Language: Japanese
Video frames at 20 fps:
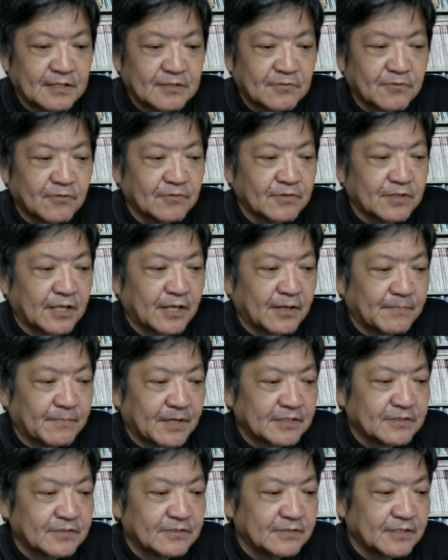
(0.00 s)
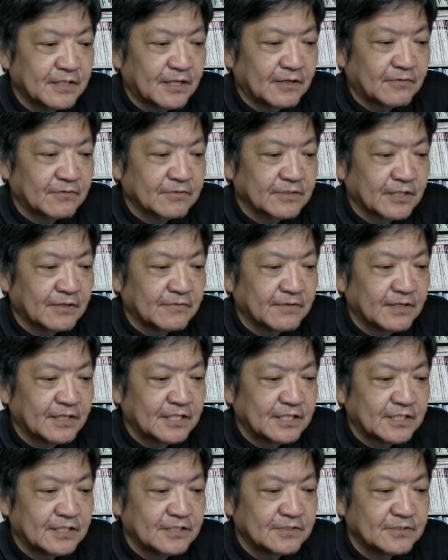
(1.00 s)
同年末、英子さんは
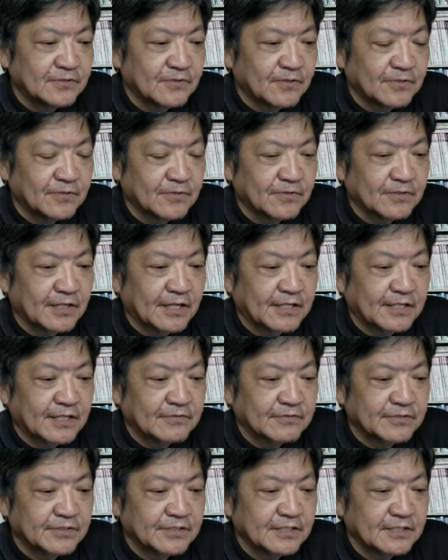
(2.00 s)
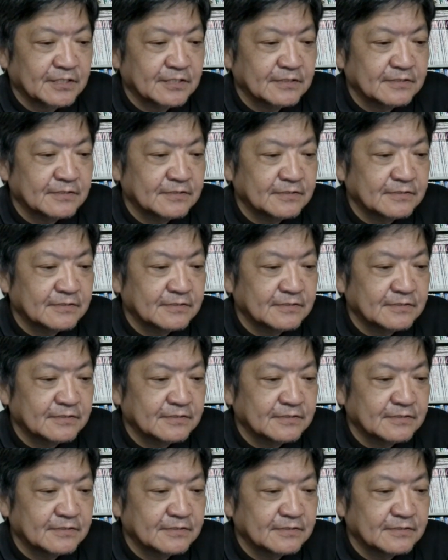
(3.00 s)
ひっそりと退学した。